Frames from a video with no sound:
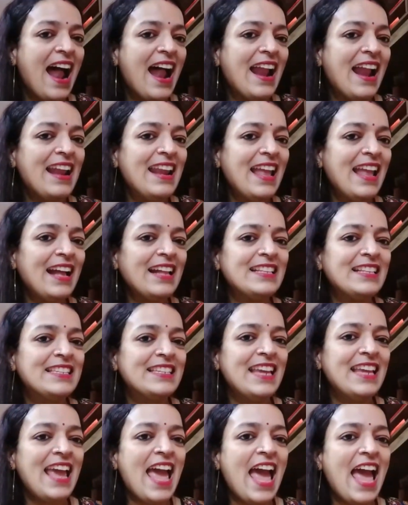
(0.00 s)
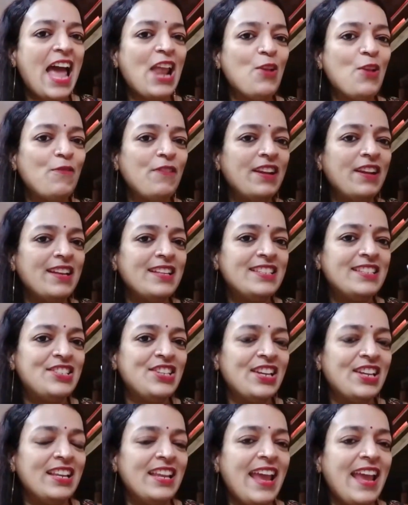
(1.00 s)
আর লাগছে অ্যালোভেরা
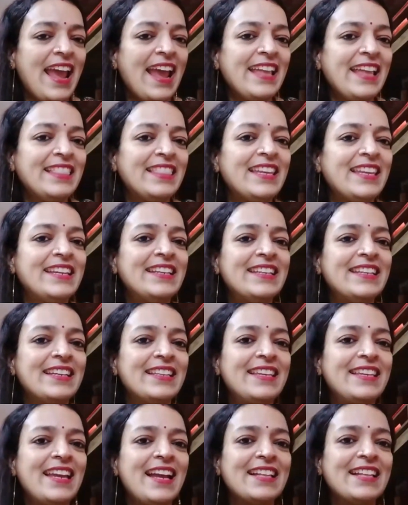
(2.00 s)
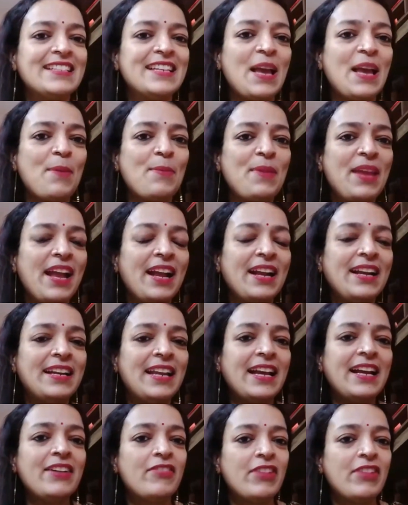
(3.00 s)
জেল এই তিনটে দিয়ে আজকে আমি
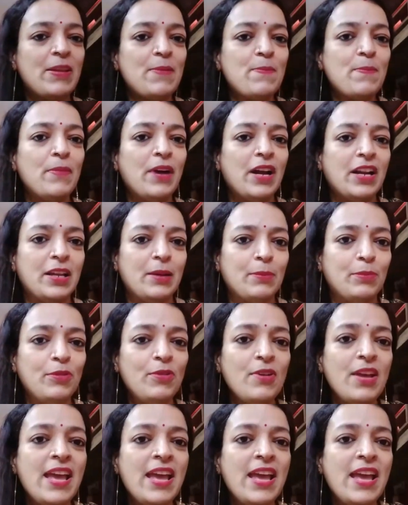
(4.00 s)
একটা ক্রিম বানাবো